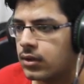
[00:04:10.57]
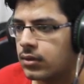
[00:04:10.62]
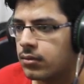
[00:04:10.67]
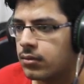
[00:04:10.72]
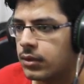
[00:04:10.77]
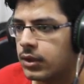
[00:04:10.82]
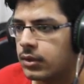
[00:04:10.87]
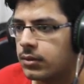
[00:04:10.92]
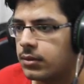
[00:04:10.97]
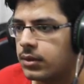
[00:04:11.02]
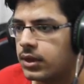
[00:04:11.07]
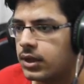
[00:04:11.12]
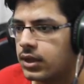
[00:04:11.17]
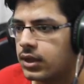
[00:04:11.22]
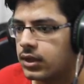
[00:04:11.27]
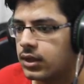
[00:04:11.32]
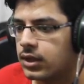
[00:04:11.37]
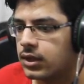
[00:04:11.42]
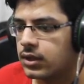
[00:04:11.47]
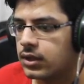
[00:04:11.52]
भाई बड़ी
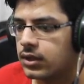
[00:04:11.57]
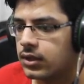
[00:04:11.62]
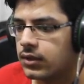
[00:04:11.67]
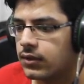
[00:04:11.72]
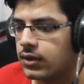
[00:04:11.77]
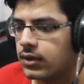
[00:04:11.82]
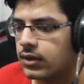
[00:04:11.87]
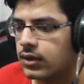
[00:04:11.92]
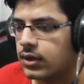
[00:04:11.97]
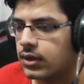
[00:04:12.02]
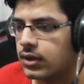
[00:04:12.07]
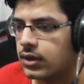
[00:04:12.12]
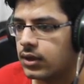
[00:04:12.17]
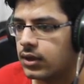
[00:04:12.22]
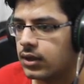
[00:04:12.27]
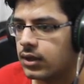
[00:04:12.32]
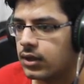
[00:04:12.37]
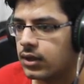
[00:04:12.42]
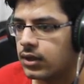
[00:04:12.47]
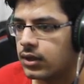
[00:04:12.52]
गंदी गंदी आवाज़ें आ रही हैं